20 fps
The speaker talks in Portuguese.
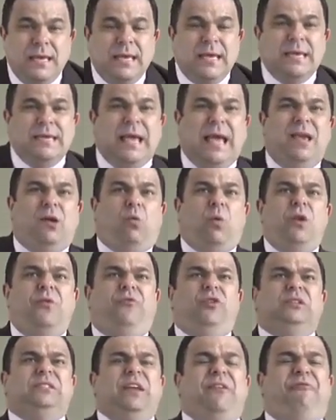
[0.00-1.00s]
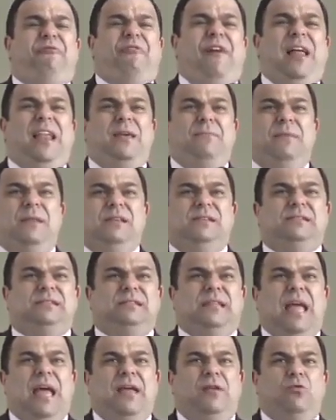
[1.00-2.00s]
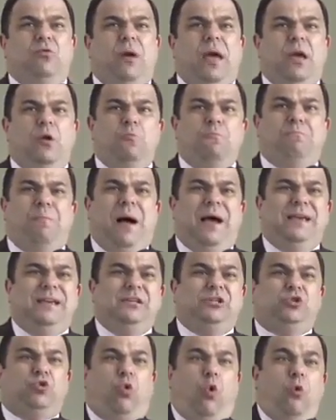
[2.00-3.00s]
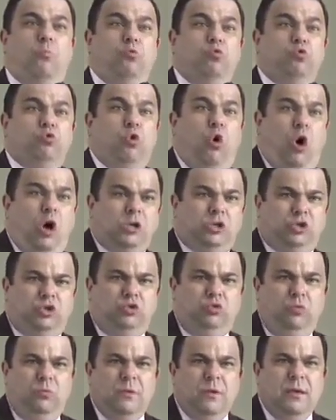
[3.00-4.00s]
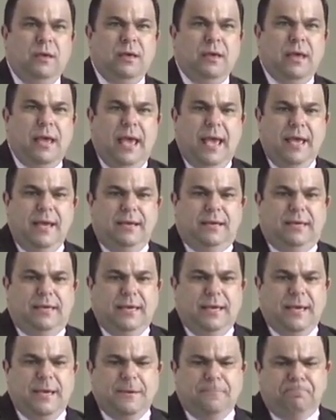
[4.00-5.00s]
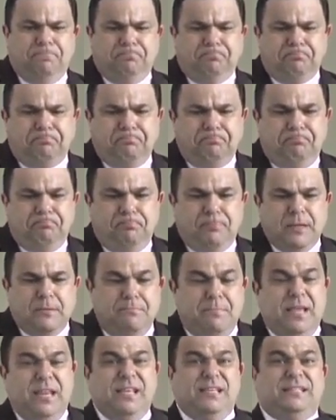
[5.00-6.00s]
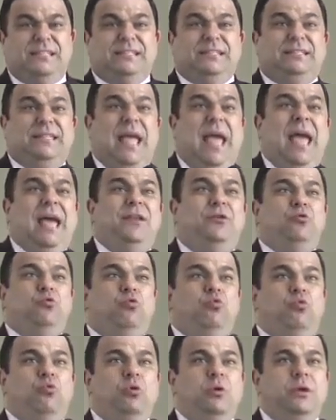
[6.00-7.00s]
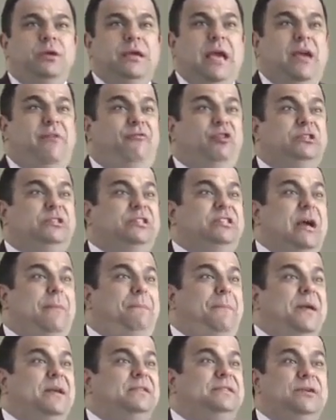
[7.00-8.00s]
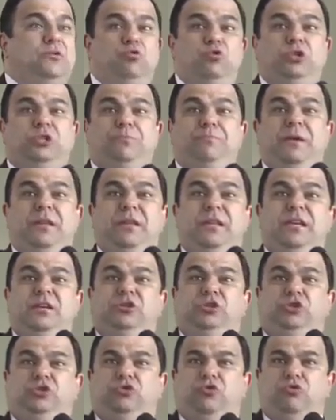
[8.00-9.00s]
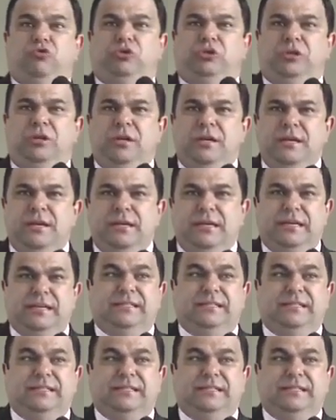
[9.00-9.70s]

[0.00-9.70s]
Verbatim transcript: E aí, quando você fala em ministério em um país como o nosso, em que ministério, e aí você já pensa nos ministros que